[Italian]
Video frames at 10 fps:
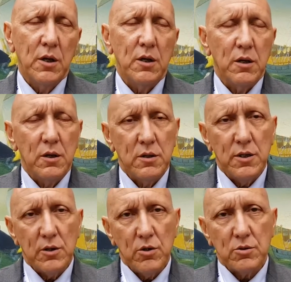eh,
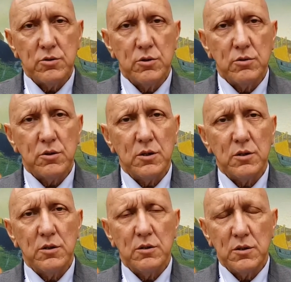te
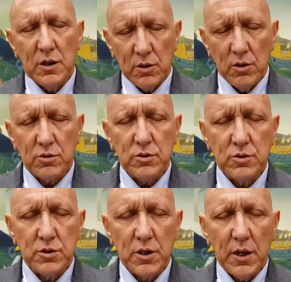eh,
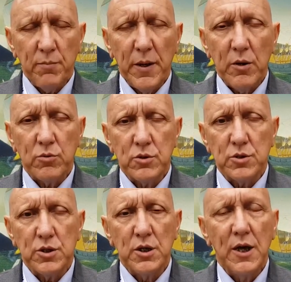diagnostici
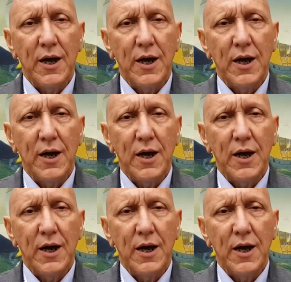terapeutici,